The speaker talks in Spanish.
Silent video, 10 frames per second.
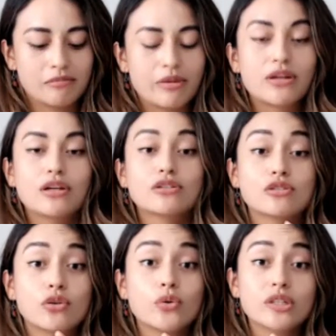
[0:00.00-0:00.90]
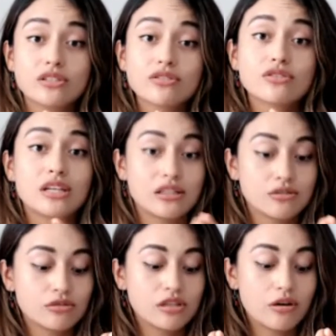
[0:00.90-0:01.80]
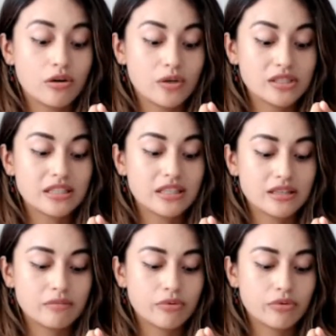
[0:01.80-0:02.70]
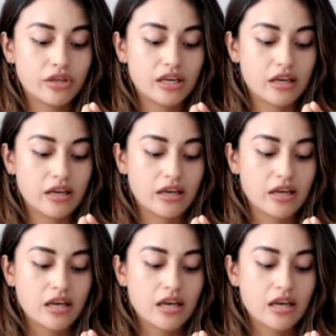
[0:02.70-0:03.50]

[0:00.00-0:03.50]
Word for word: Pero en los tobillos sí las usaba bastante porque